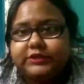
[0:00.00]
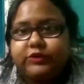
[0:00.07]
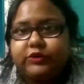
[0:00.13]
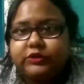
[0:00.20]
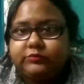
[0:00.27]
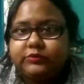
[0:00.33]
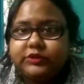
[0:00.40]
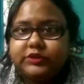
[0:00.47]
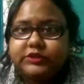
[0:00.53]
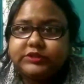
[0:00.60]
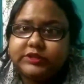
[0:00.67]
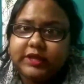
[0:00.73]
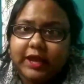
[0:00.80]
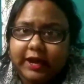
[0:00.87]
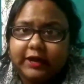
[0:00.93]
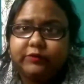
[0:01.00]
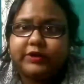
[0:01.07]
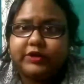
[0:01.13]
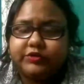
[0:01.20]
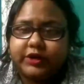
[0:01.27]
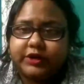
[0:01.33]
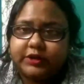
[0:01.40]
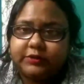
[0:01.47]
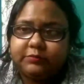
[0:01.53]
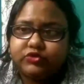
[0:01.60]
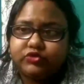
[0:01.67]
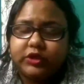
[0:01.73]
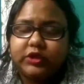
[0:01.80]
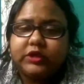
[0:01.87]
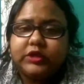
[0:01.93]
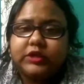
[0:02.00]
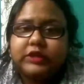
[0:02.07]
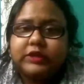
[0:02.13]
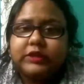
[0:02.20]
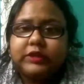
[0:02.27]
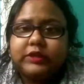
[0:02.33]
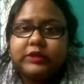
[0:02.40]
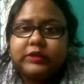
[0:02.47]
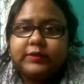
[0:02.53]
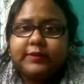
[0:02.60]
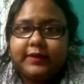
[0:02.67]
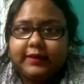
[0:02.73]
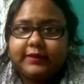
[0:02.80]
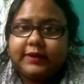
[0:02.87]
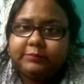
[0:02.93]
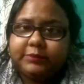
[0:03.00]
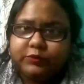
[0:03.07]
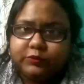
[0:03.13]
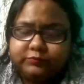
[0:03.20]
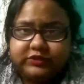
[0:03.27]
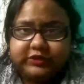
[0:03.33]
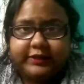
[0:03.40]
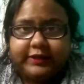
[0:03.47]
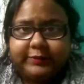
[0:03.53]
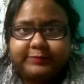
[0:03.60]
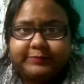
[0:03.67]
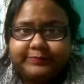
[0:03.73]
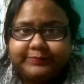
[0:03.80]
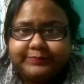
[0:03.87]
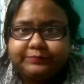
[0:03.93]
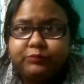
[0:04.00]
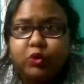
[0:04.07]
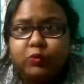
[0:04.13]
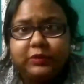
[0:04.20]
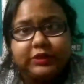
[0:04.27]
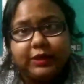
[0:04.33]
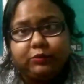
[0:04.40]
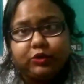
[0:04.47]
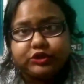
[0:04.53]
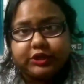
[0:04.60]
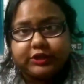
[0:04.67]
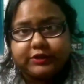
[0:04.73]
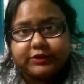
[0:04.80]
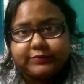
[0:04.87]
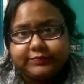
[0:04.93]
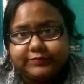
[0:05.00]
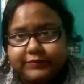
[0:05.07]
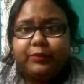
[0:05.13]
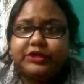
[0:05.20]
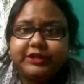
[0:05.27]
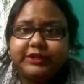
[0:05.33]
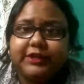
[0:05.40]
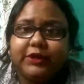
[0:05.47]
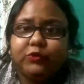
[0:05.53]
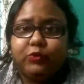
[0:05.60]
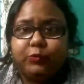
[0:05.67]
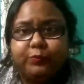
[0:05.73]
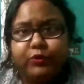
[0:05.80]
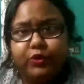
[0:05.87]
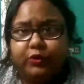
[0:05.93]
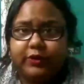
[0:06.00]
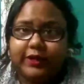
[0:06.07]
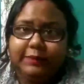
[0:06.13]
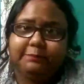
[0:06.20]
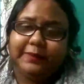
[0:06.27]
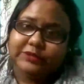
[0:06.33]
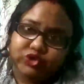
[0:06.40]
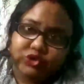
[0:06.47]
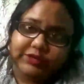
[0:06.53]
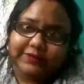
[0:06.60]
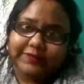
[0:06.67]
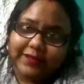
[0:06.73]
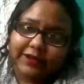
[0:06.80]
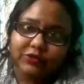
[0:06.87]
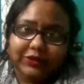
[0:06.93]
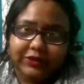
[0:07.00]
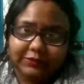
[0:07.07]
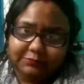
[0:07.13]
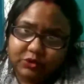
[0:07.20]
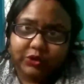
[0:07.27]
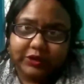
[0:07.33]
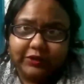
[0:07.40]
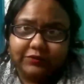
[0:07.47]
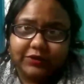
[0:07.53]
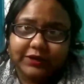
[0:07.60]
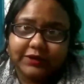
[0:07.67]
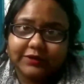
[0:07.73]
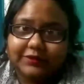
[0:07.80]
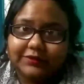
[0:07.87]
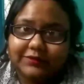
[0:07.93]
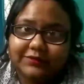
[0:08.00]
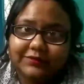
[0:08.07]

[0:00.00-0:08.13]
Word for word: নিয়ে কথা বলতে এসেছি আরও একটা ট্রেন্ডিং বিষয় হ্যাঁ নামটা খুব চেনা মৌমিতা বসাক পরে সেটাকে উপর হয়ে পেছনটা দেখানো কি ব্লগিং করা